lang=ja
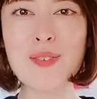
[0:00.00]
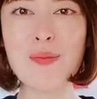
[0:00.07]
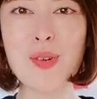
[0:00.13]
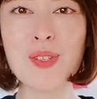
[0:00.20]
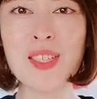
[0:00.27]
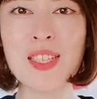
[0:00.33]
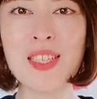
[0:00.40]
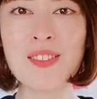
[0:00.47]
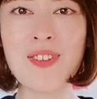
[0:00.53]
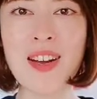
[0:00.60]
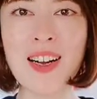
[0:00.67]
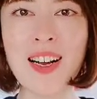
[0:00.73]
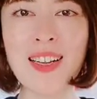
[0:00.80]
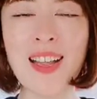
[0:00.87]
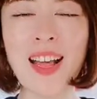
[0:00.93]
も実は
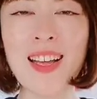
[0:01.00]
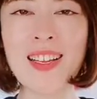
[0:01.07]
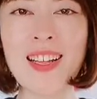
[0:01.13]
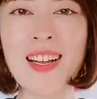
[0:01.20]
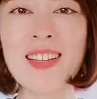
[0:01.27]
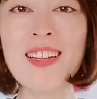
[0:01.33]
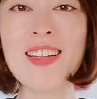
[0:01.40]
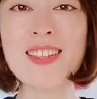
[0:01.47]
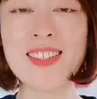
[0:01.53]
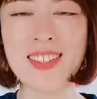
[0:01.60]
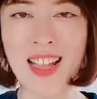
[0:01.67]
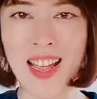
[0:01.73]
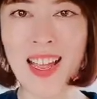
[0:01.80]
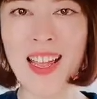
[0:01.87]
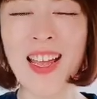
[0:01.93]
課題なんです
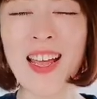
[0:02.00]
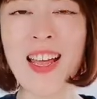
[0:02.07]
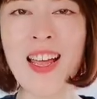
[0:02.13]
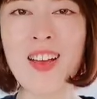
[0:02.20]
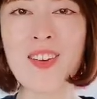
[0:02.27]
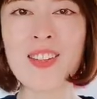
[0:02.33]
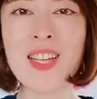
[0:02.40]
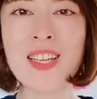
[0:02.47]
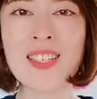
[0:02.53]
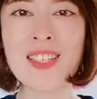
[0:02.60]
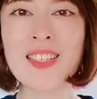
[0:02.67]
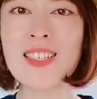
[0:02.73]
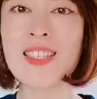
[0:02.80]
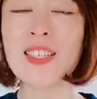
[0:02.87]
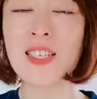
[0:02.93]
ね。私
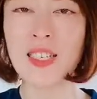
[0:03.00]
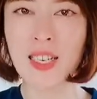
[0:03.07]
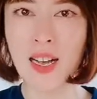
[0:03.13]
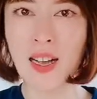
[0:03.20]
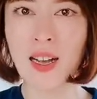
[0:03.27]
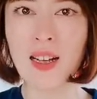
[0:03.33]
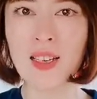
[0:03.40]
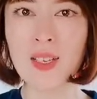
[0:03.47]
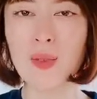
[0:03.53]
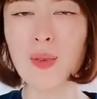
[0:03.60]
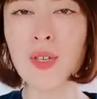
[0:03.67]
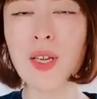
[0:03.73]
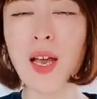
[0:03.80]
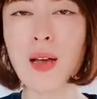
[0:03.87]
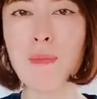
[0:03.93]
自身が人
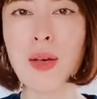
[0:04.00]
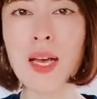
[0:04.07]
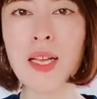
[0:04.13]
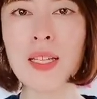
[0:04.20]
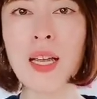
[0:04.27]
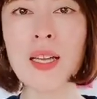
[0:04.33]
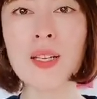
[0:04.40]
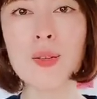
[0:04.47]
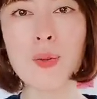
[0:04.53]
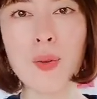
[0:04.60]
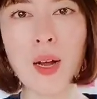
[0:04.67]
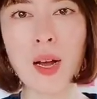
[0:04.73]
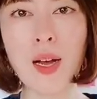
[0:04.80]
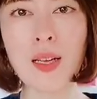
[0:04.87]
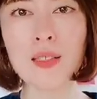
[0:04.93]
に甘えたりと
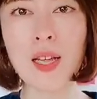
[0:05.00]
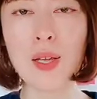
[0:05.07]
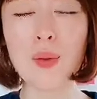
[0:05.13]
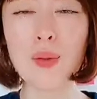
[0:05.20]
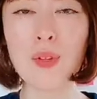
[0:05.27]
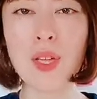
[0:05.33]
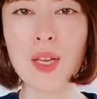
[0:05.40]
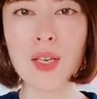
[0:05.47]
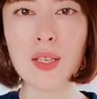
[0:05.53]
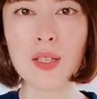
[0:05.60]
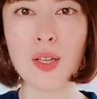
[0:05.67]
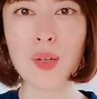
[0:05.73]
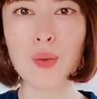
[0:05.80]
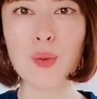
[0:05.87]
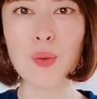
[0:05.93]
か頼ったりっ
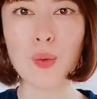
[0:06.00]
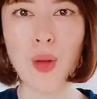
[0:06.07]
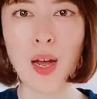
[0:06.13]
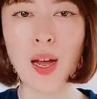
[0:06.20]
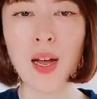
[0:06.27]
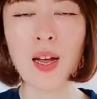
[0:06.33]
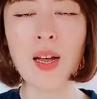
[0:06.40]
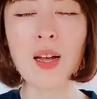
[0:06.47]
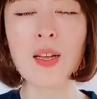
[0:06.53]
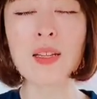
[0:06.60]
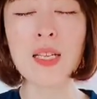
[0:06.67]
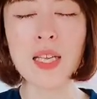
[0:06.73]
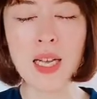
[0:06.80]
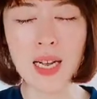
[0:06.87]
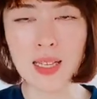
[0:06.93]
ていうのが
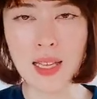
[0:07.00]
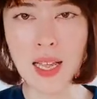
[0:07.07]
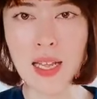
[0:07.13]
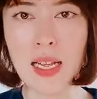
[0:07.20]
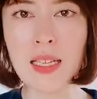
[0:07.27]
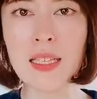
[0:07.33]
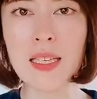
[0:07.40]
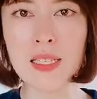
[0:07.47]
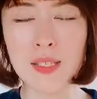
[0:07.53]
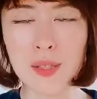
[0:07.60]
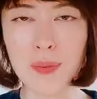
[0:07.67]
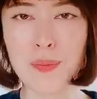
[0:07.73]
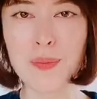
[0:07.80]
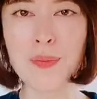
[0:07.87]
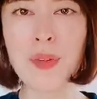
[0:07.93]
苦手なんで
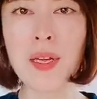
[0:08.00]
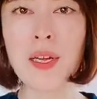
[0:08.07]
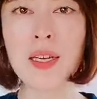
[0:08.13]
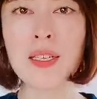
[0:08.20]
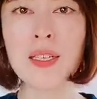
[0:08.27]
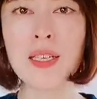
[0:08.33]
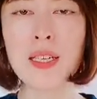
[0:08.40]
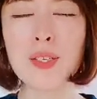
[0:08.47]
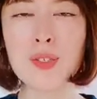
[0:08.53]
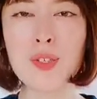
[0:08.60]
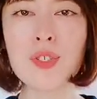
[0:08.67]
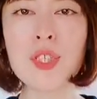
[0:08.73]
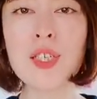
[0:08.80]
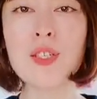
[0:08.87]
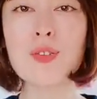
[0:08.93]
す。ただ主
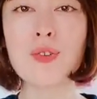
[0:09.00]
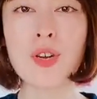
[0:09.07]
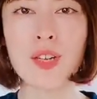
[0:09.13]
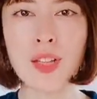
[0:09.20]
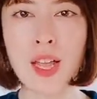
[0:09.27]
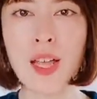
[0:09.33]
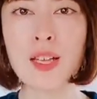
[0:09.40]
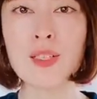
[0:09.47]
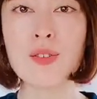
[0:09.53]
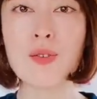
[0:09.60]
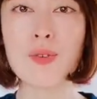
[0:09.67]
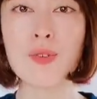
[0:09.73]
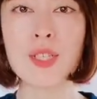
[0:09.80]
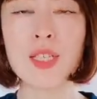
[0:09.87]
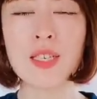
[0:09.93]
人とかね、そ
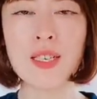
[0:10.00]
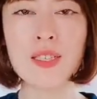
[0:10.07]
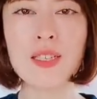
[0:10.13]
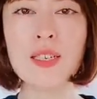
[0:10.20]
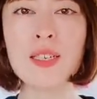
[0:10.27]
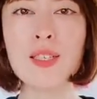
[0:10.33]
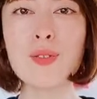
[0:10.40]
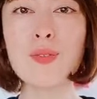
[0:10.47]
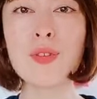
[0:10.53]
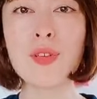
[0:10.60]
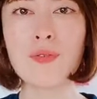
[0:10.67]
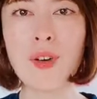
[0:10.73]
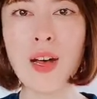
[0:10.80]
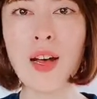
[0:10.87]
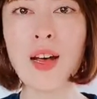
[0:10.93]
ういう近しい人に
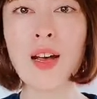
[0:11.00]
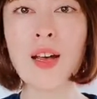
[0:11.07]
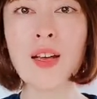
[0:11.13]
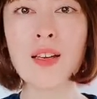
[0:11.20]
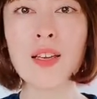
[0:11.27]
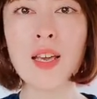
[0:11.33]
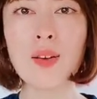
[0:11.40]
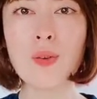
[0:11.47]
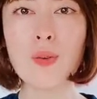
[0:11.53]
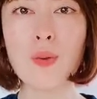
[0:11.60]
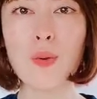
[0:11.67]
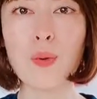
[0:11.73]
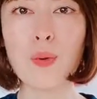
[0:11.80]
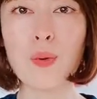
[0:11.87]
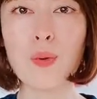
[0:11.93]
は結
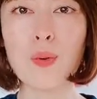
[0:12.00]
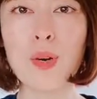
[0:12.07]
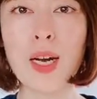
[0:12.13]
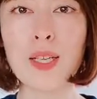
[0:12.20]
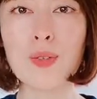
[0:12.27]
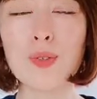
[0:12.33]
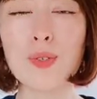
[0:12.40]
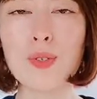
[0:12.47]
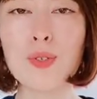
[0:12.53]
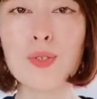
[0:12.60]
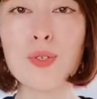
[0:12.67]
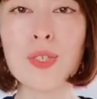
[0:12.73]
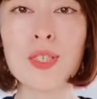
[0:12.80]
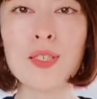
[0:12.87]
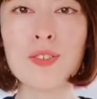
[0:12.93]
構あのずうず
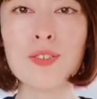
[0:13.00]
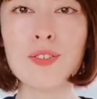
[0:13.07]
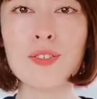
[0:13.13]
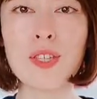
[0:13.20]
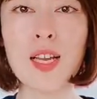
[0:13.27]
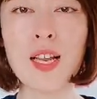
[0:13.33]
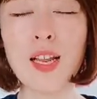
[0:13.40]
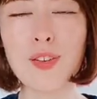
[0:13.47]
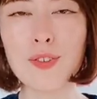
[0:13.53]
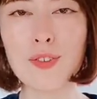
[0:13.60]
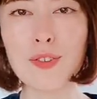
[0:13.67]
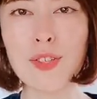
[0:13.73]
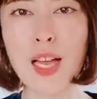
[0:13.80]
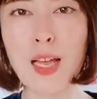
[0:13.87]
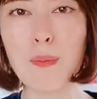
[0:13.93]
うしくなれ
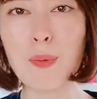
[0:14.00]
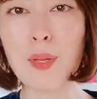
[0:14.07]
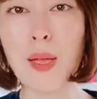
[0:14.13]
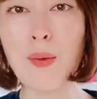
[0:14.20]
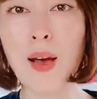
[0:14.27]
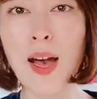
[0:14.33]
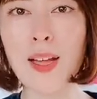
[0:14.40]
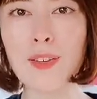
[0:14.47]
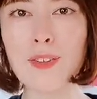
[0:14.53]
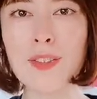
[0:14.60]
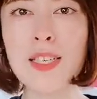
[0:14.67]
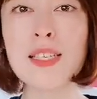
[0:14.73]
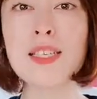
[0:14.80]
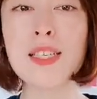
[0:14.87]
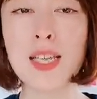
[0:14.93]
るタイプではあるん
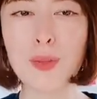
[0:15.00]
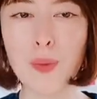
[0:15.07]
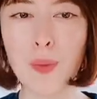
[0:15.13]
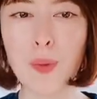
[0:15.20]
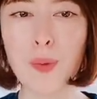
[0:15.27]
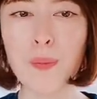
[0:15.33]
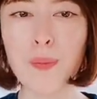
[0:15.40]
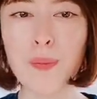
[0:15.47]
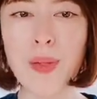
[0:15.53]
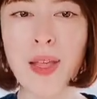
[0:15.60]
ですけど、